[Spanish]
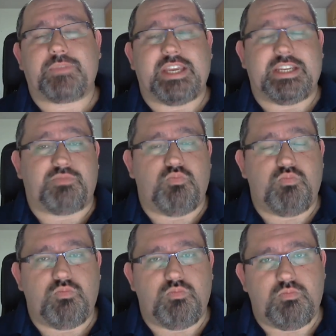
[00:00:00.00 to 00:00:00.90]
es
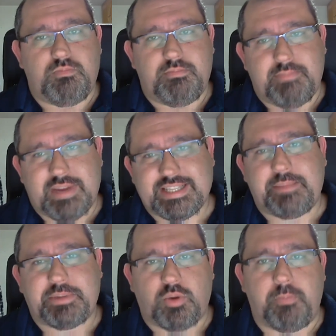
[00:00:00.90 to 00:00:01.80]
mm, bastante
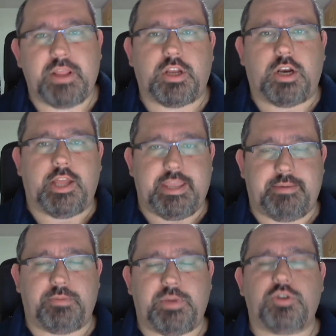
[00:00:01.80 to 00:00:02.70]
más completo a la hora de
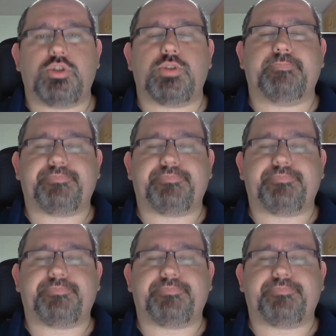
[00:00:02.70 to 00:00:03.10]
llevar manos.